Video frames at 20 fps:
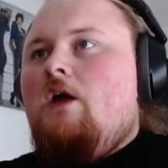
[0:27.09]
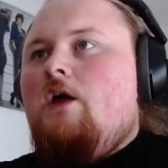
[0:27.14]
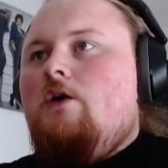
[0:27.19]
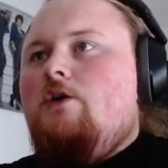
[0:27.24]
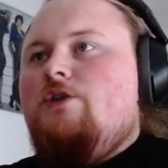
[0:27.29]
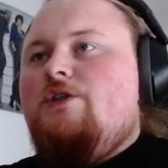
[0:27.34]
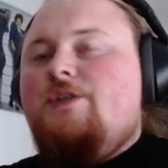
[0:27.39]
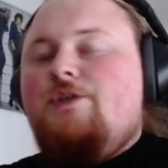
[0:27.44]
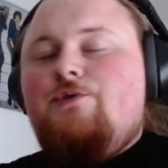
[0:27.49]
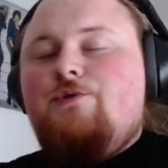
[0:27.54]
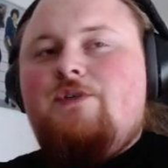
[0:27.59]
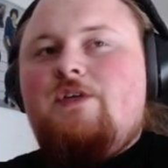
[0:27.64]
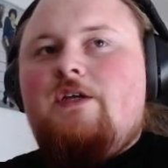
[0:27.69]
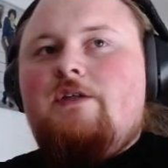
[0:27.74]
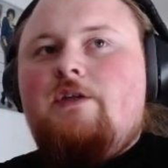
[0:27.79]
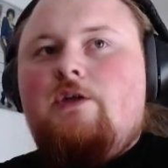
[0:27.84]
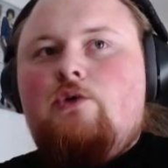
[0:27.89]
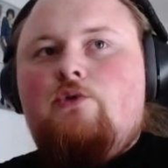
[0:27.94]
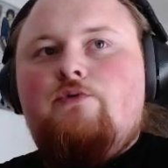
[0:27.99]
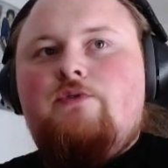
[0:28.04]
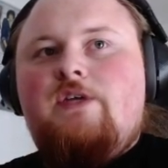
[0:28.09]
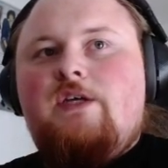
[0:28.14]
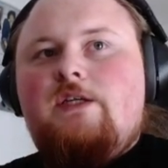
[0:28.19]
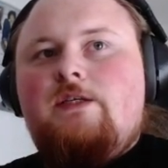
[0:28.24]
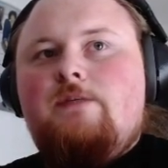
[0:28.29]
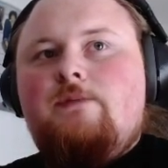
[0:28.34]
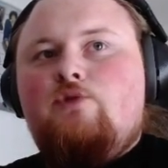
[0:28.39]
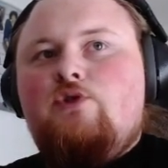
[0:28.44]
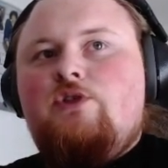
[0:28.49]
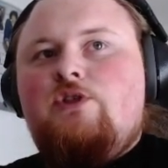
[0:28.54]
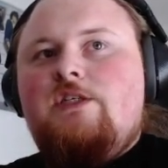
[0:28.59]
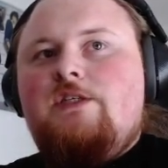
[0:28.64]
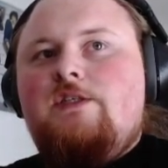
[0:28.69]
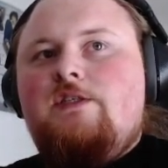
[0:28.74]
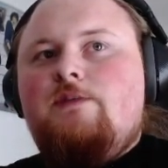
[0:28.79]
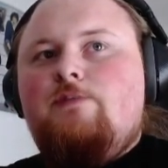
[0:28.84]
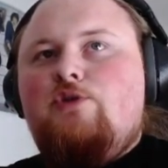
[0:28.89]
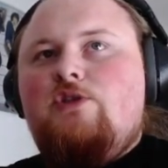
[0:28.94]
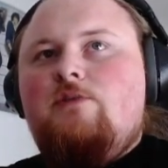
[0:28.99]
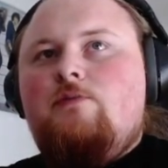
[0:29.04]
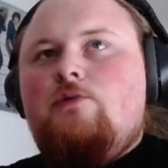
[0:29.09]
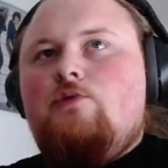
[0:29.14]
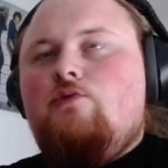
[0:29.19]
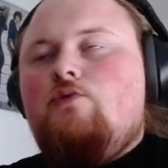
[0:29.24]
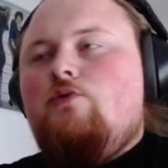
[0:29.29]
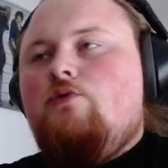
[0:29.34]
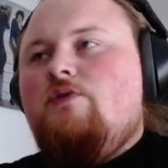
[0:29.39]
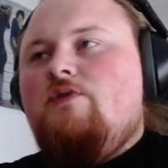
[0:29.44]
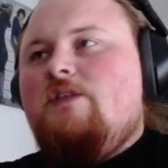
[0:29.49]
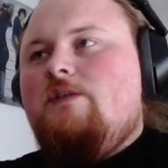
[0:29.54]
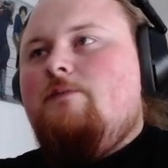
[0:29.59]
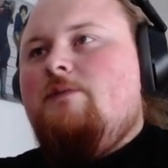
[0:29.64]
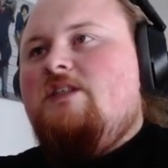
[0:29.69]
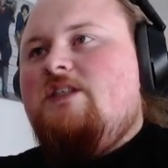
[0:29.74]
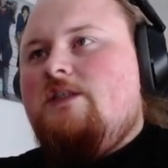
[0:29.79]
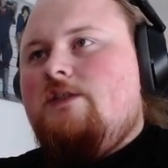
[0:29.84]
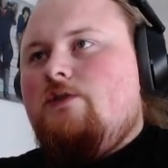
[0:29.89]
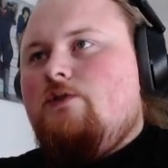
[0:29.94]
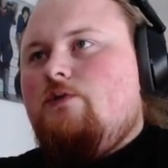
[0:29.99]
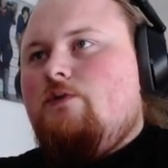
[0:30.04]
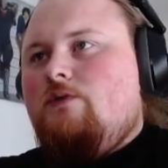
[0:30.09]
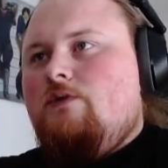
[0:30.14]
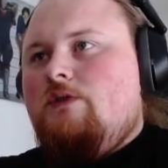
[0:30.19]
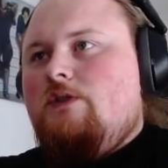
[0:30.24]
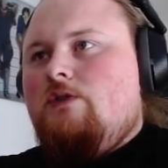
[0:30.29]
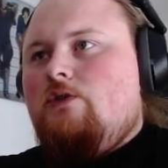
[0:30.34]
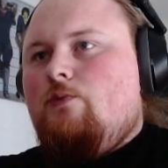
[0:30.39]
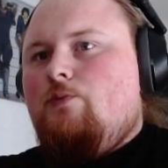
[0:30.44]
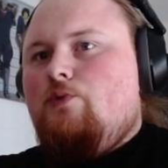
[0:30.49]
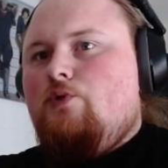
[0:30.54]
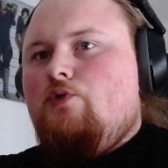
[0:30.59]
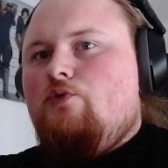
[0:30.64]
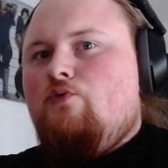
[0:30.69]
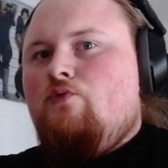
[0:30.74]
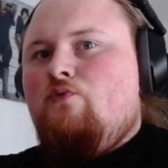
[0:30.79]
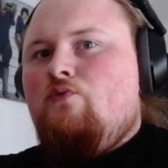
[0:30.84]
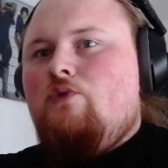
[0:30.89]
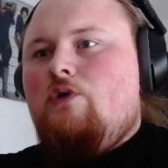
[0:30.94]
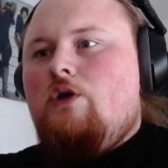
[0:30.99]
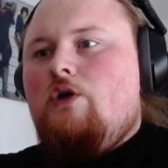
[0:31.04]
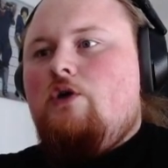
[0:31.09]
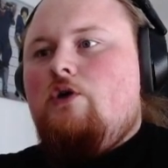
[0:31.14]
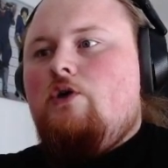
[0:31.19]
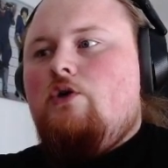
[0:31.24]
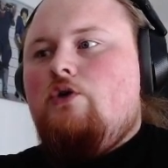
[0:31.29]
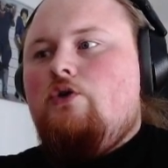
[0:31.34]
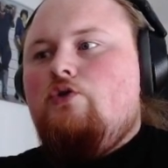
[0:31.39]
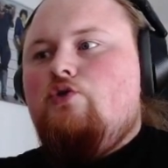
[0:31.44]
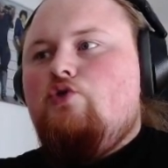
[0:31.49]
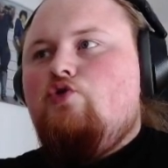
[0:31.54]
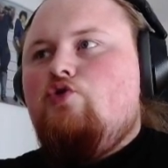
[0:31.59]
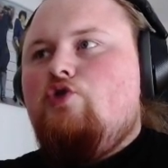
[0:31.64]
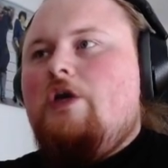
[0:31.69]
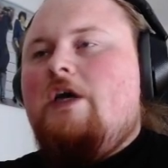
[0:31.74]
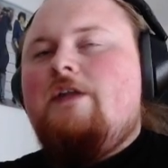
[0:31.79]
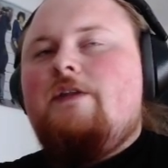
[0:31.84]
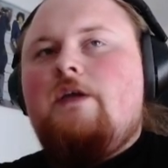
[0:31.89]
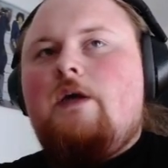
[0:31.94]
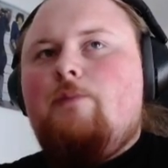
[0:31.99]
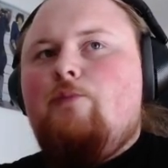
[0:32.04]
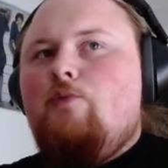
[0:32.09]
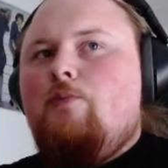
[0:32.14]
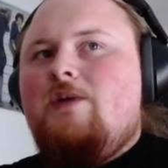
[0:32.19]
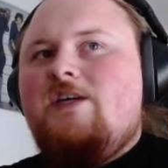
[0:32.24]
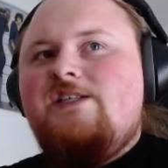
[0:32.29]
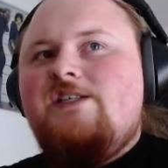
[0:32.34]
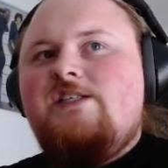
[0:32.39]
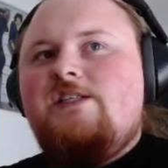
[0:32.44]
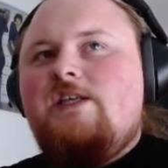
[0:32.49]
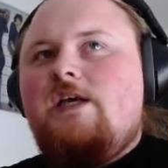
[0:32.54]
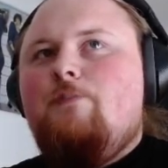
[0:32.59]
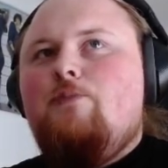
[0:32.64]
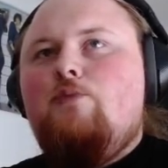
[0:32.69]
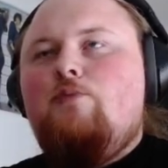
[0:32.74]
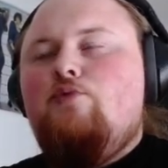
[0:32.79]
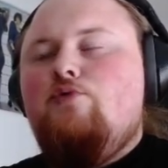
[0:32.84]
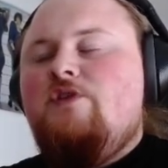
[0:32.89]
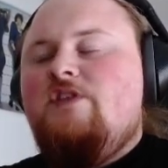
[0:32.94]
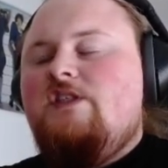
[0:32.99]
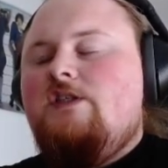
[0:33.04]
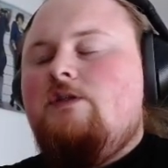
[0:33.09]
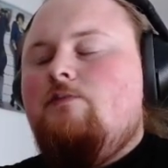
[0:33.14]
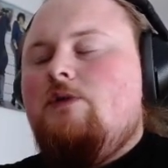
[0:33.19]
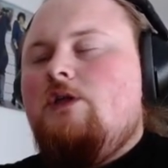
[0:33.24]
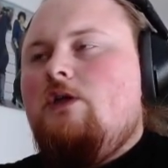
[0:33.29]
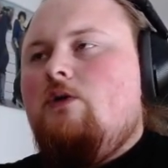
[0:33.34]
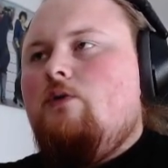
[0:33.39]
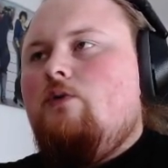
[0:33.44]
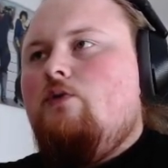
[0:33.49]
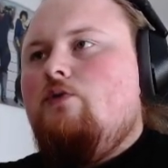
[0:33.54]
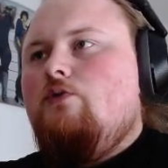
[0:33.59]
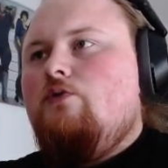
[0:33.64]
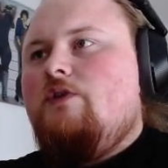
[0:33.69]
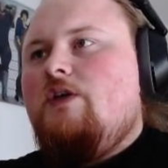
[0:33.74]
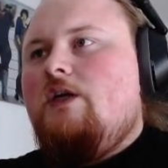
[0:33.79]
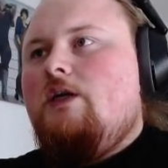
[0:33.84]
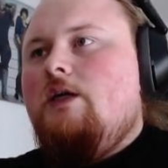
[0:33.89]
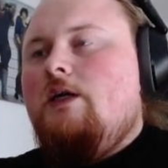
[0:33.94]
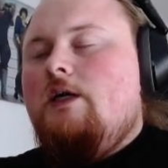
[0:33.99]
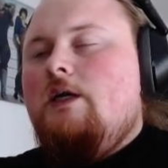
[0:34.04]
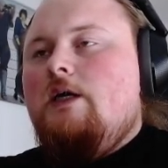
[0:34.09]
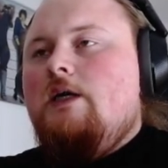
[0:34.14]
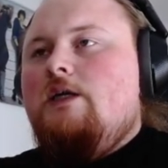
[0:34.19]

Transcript: Euh, j'ai réussi à atteindre le dernier montilier disponible, donc le 5770 en poton. Euh, j'ai atteint à peu près un peu plus de 6000 au, total.